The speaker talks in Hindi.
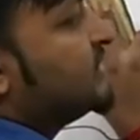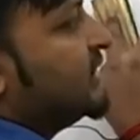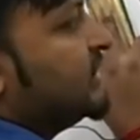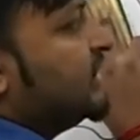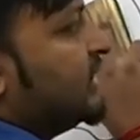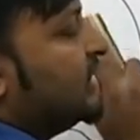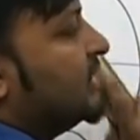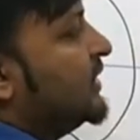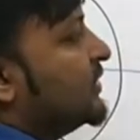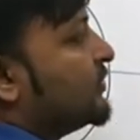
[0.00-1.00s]
डायरेक्शन थी
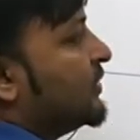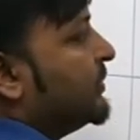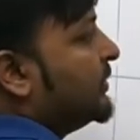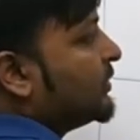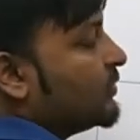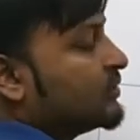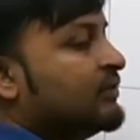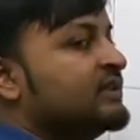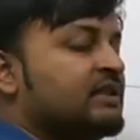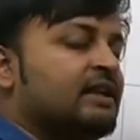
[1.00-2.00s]
ना तो अभी भी
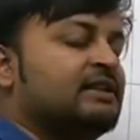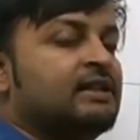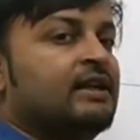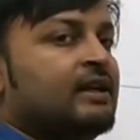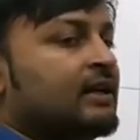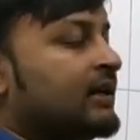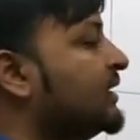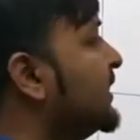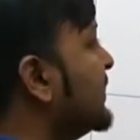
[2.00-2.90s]
क्लॉकवाइज डायरेक्शन है ना